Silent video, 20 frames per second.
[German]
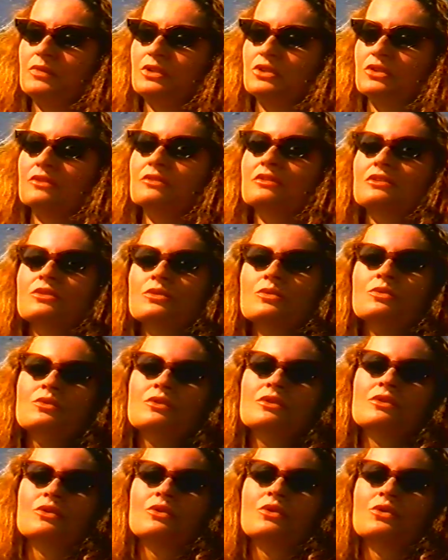besonders
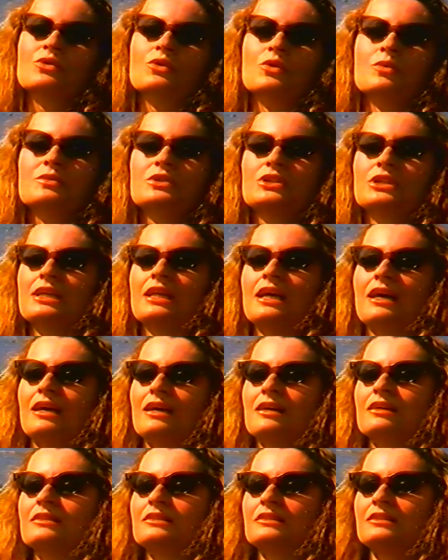guten ökonomischen
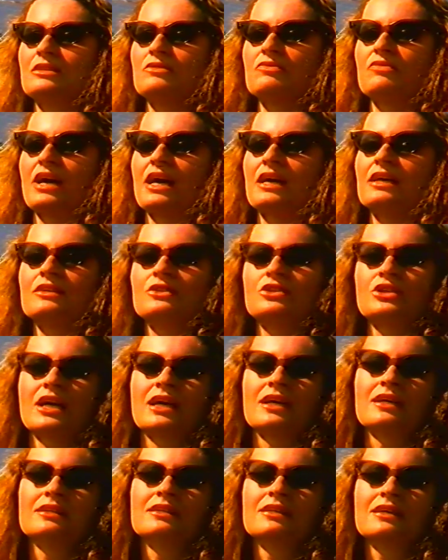Lage sich frei
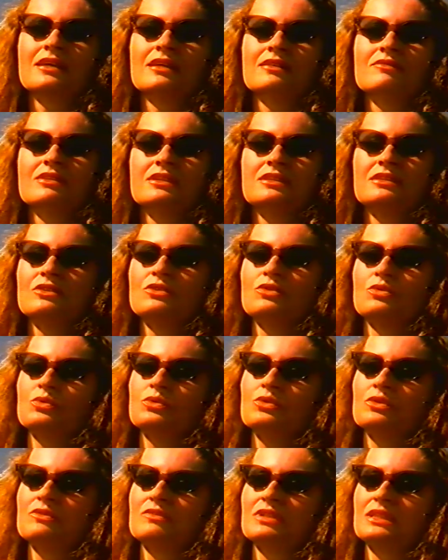entscheiden kann, was sie
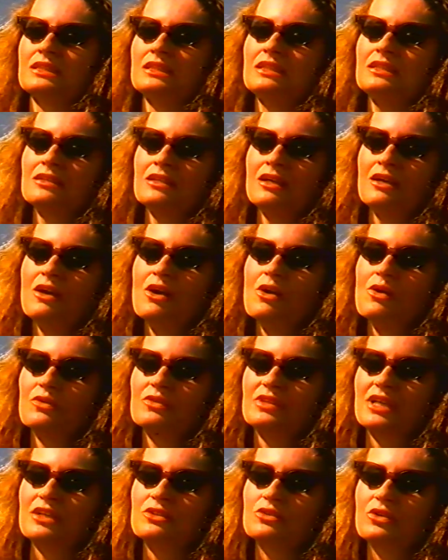tut und was nicht
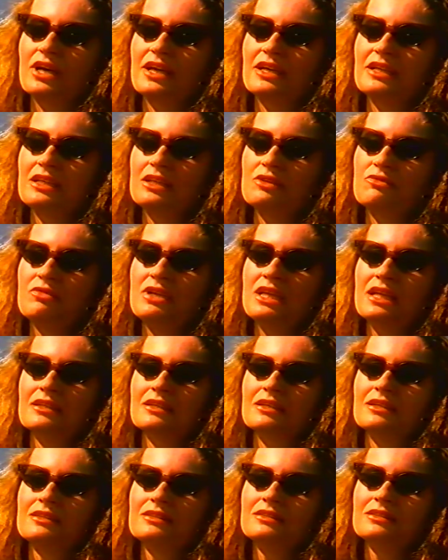und dadurch eigentlich viel
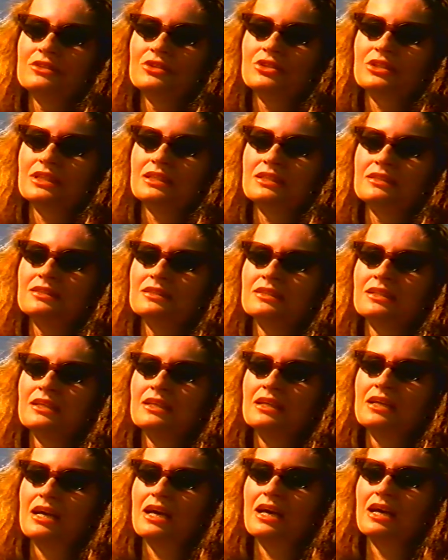anarchistischer ist
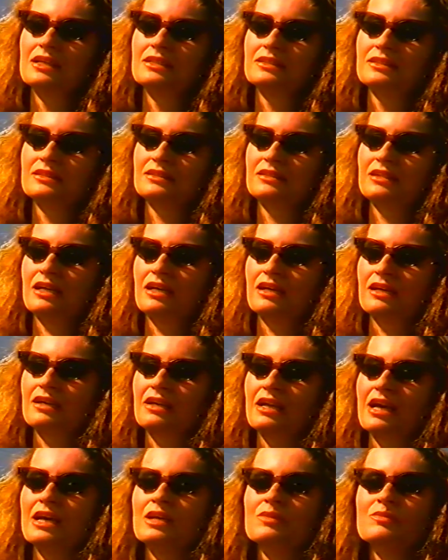als der
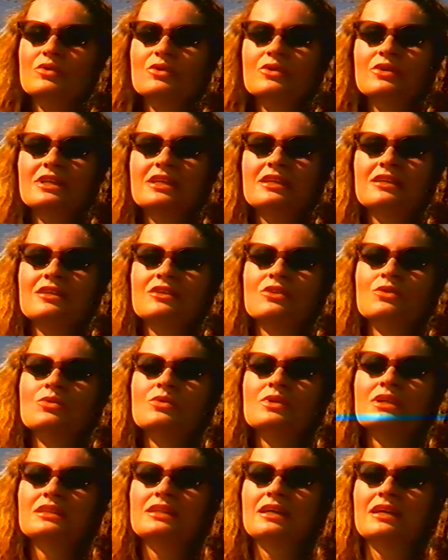kleinbürgerliche
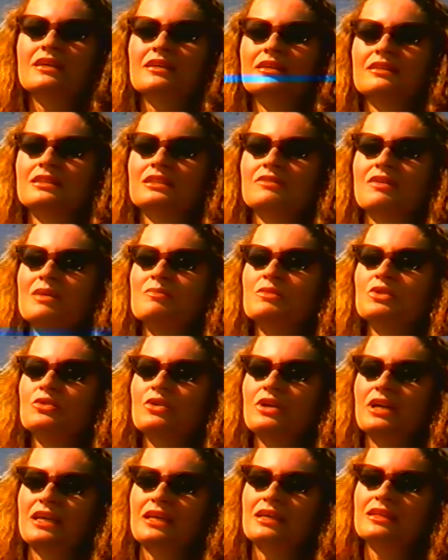Junge, der zwar immer
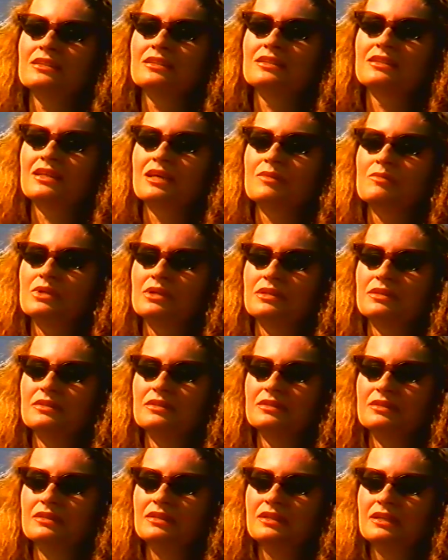nur redet, aber
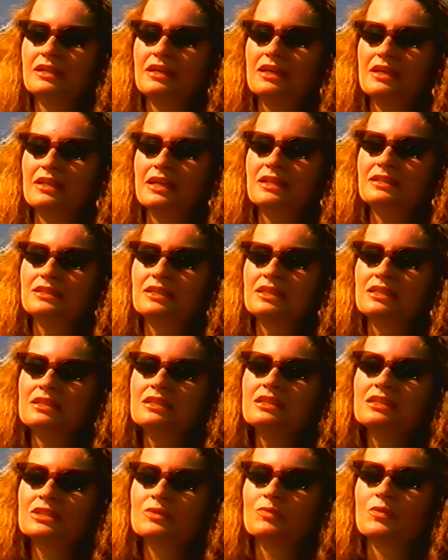äh, letztlich
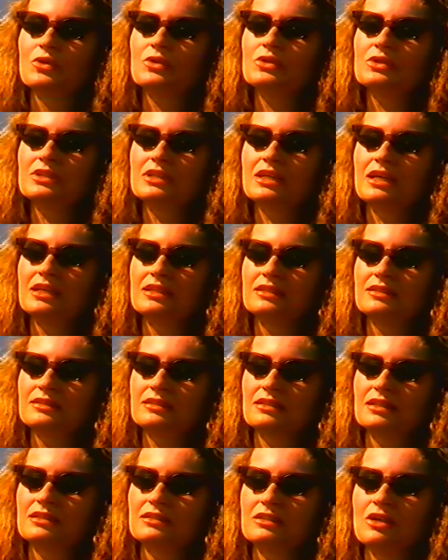nichts möchte
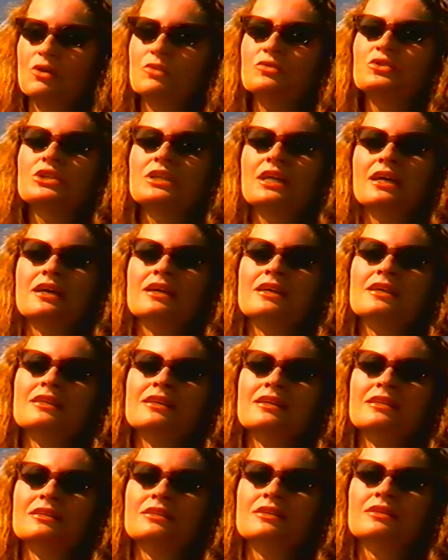als, als aufsteigen
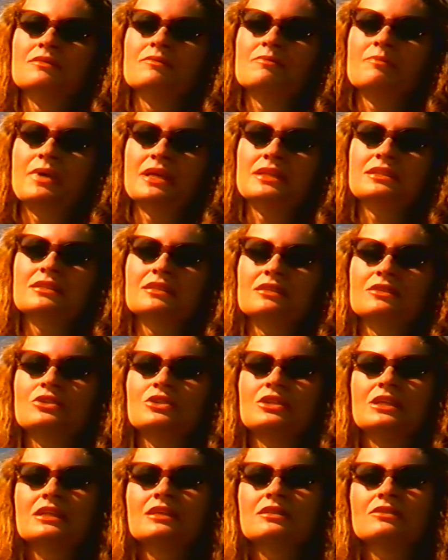in eine bessere
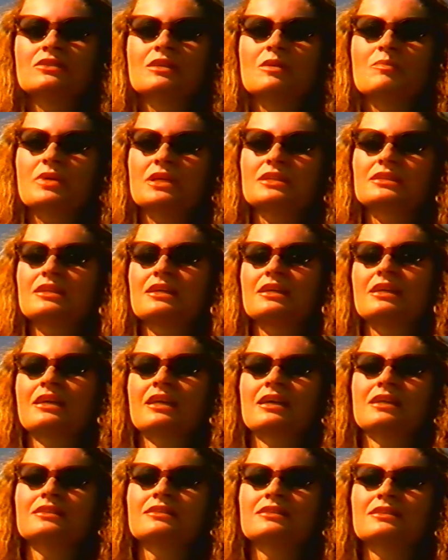Schicht, in eine bessere
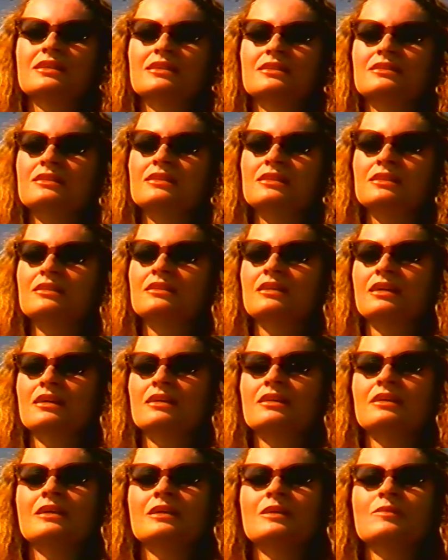Klasse als die, in der
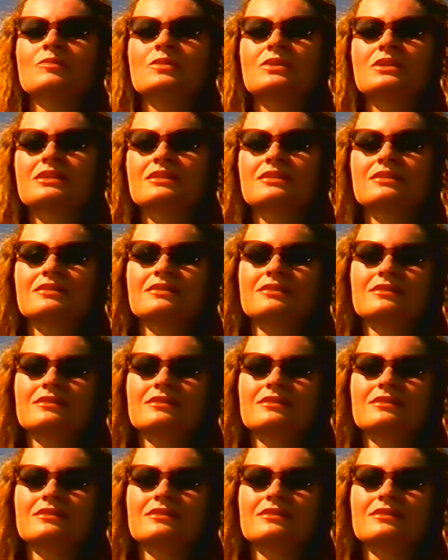er lebt.